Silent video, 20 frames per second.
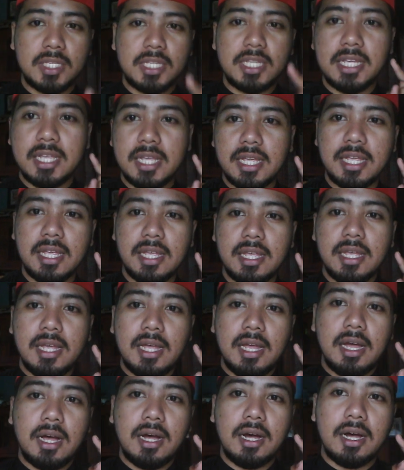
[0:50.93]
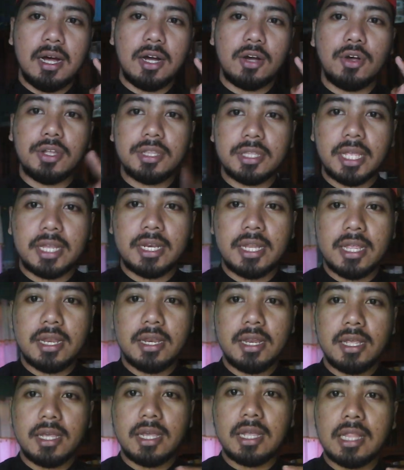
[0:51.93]
di uh, eh, konten
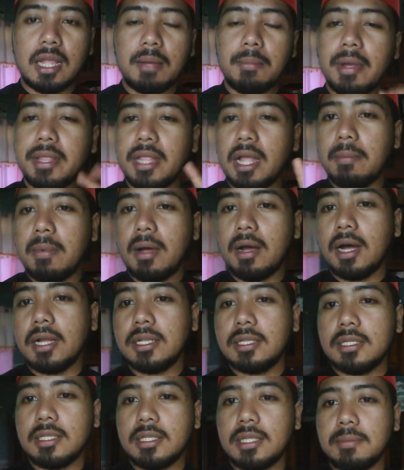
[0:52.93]
ini kita banyak banget